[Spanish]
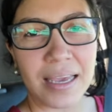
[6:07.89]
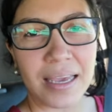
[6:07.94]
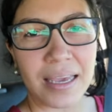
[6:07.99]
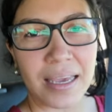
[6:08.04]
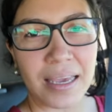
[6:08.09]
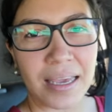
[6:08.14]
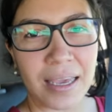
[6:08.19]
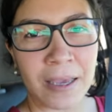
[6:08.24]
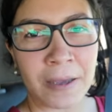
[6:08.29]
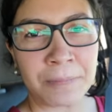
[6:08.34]

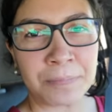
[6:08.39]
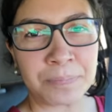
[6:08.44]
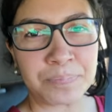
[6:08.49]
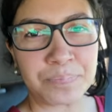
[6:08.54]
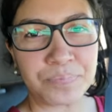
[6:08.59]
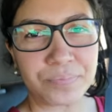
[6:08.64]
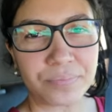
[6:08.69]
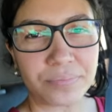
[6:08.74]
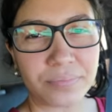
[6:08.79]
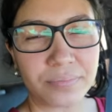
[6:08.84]
Eh,
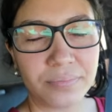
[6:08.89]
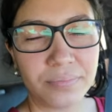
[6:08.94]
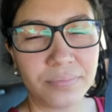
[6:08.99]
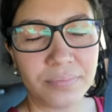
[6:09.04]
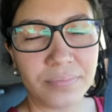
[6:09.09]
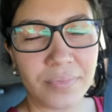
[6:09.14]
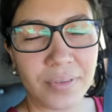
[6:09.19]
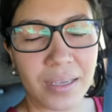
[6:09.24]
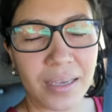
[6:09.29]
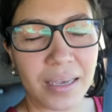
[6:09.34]

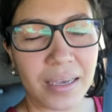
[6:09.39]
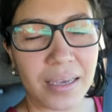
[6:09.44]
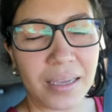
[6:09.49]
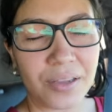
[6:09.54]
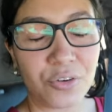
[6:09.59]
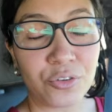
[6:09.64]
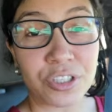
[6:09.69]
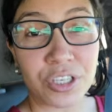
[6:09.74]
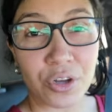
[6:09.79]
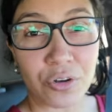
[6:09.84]
eh,
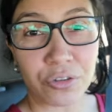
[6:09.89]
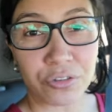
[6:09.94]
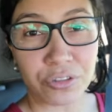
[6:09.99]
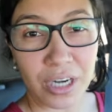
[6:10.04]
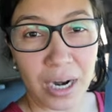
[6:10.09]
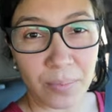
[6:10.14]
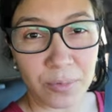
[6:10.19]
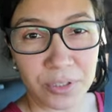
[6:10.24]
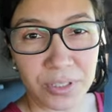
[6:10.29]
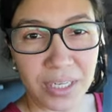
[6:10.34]
nos
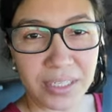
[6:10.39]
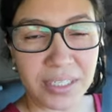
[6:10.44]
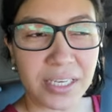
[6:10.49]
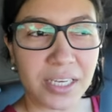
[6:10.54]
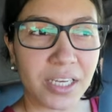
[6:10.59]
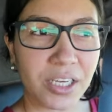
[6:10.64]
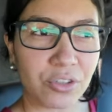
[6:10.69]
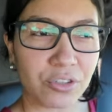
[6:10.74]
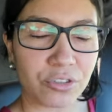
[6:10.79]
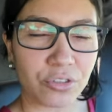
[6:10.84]
encontramos allí
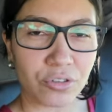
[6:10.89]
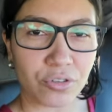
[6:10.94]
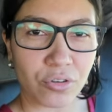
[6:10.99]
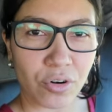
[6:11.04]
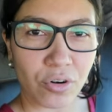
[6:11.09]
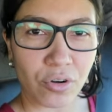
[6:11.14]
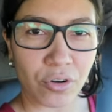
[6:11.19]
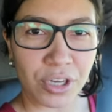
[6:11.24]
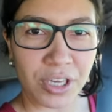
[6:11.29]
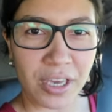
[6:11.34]
y nosotros
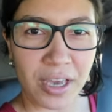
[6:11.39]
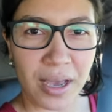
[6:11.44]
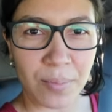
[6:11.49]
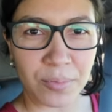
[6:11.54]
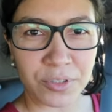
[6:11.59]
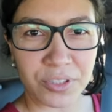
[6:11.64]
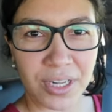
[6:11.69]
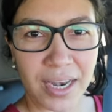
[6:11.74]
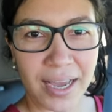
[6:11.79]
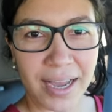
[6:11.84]
los
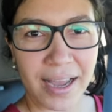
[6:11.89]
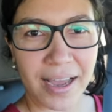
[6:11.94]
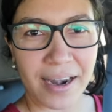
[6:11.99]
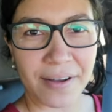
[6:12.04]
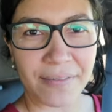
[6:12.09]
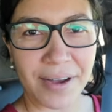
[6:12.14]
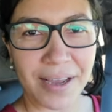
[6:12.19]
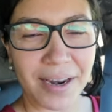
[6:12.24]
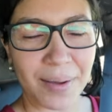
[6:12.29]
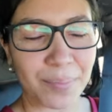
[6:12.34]
guiamos en la
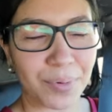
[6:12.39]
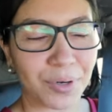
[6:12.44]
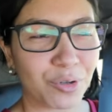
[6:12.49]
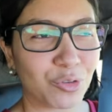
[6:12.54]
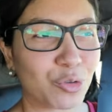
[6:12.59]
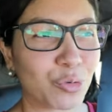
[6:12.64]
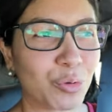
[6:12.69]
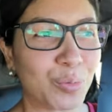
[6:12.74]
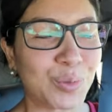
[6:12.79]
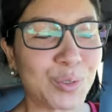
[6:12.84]
caravana, pero
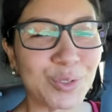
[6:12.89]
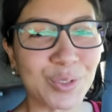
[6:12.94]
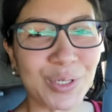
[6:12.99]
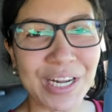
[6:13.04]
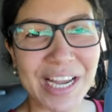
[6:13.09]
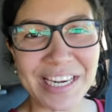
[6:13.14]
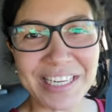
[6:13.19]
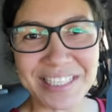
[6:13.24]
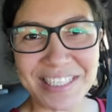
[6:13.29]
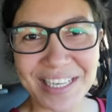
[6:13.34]
estuvimos
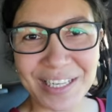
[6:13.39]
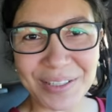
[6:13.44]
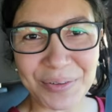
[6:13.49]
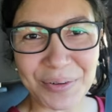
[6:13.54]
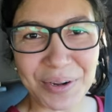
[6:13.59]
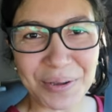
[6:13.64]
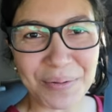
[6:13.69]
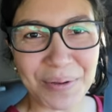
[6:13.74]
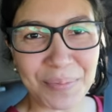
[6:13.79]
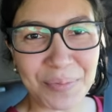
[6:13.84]

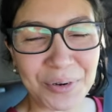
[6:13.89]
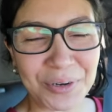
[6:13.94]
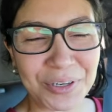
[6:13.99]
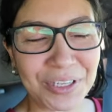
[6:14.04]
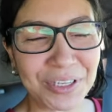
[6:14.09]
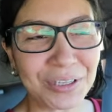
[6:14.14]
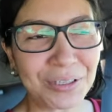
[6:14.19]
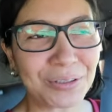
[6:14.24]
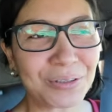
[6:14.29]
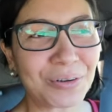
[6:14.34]
organizándoles bien
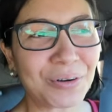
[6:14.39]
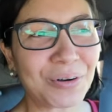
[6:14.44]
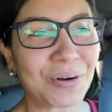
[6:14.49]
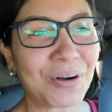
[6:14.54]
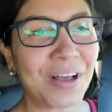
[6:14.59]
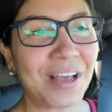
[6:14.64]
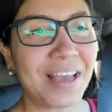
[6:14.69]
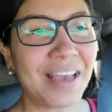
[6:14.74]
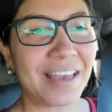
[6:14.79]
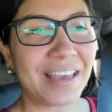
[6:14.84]
bonito,
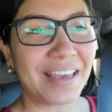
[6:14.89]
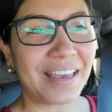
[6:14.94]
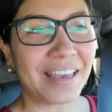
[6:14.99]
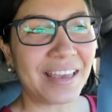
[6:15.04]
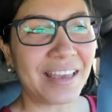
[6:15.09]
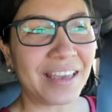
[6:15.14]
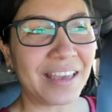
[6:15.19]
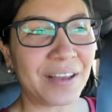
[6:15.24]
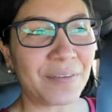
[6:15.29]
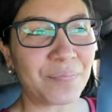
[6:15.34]

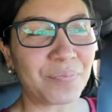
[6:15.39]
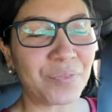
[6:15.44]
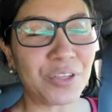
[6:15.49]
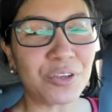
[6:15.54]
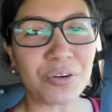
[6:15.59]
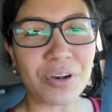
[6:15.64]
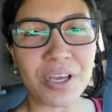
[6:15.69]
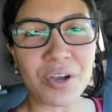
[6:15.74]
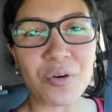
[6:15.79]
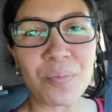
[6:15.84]
eh,
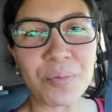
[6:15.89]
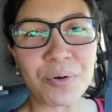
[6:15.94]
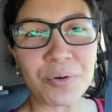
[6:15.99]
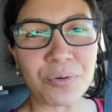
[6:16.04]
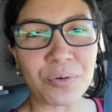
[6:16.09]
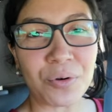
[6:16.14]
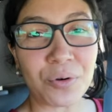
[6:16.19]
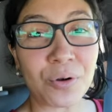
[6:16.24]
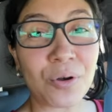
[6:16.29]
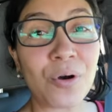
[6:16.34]
yo les compré
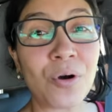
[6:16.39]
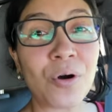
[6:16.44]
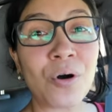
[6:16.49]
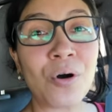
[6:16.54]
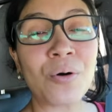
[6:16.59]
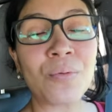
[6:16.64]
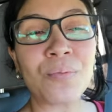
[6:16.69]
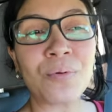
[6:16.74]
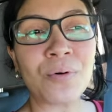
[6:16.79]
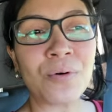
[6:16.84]
unos
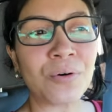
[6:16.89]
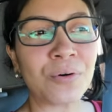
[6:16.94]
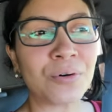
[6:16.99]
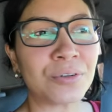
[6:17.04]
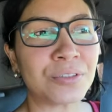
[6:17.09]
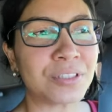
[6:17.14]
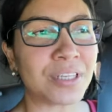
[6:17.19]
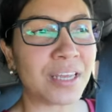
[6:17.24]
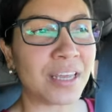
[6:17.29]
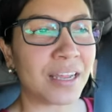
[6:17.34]

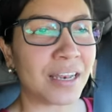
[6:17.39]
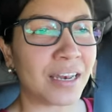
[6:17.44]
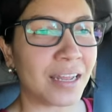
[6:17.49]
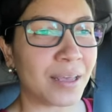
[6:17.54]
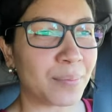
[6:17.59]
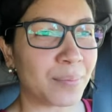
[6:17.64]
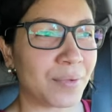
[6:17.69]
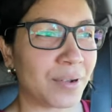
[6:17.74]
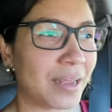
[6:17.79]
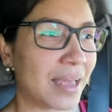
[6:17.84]
globos, eh,
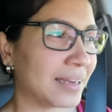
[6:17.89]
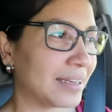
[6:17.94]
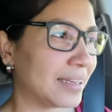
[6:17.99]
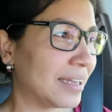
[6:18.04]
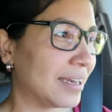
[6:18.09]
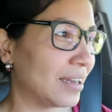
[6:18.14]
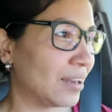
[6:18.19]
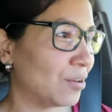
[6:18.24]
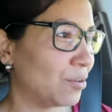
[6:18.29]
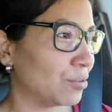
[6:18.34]
le, le,
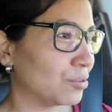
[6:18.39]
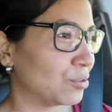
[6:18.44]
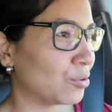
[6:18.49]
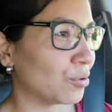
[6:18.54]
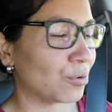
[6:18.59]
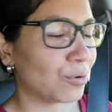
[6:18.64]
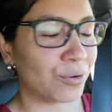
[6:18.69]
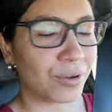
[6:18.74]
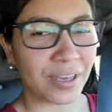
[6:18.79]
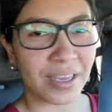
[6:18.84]
alquilé
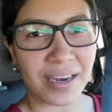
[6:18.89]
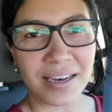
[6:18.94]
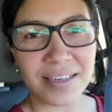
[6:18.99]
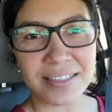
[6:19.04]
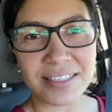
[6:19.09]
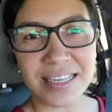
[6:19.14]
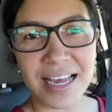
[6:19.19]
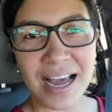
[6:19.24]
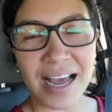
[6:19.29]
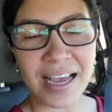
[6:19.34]
todo lo que era el
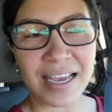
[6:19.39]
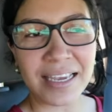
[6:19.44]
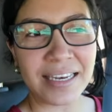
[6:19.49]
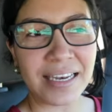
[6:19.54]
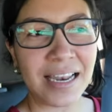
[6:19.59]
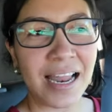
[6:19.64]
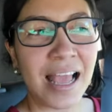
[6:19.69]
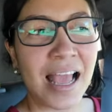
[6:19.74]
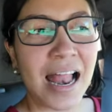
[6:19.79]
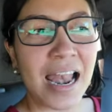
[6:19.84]

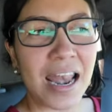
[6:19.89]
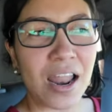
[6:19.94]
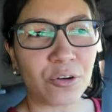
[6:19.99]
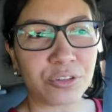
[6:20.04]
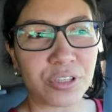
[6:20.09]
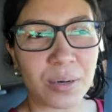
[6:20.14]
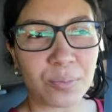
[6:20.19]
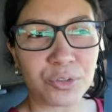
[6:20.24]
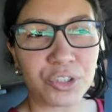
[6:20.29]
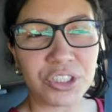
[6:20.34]
sign, la
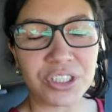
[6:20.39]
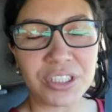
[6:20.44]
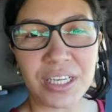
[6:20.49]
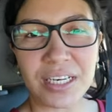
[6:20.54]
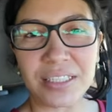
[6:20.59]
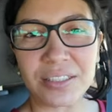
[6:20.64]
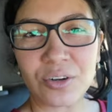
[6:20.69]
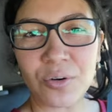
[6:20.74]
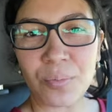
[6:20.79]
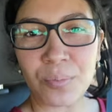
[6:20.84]
otra muchacha
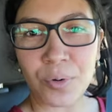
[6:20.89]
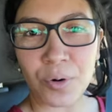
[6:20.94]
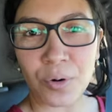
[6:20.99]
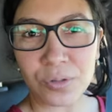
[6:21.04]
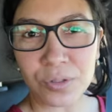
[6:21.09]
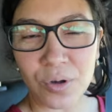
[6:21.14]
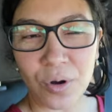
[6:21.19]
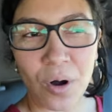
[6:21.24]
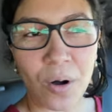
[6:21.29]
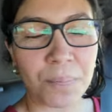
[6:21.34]
les compró
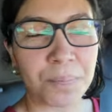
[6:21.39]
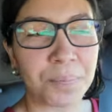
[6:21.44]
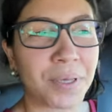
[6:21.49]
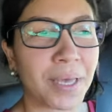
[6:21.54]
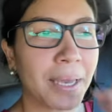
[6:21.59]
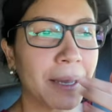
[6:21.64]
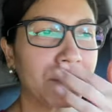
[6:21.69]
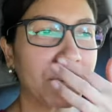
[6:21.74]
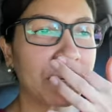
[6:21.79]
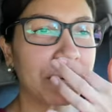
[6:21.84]
los
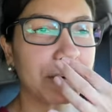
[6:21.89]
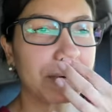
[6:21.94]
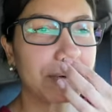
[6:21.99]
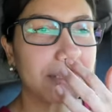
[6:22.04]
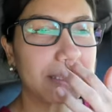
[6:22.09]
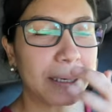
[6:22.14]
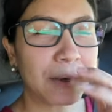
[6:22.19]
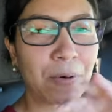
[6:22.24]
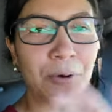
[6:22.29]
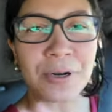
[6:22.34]
que bueno,
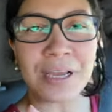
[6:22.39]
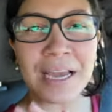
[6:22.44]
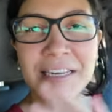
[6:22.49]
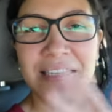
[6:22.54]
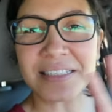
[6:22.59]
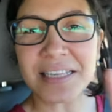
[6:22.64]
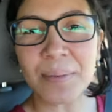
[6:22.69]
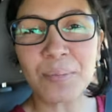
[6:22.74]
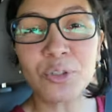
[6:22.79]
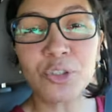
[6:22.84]

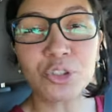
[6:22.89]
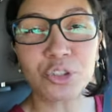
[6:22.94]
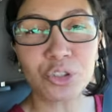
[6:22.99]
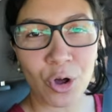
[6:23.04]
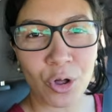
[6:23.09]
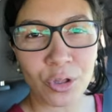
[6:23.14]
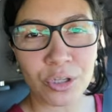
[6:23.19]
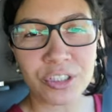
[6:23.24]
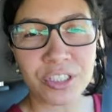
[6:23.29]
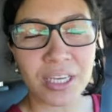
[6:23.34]
organizamos
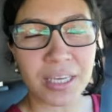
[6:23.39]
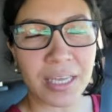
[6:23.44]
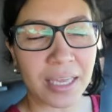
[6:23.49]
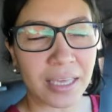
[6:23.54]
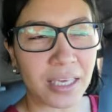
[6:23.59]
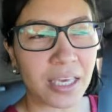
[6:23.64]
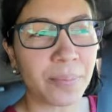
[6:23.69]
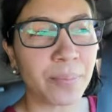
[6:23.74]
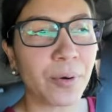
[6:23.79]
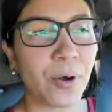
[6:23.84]
todos en
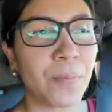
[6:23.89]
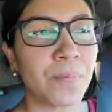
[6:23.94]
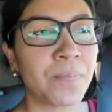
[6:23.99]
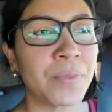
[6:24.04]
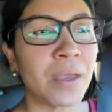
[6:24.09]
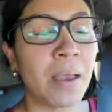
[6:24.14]
equipo,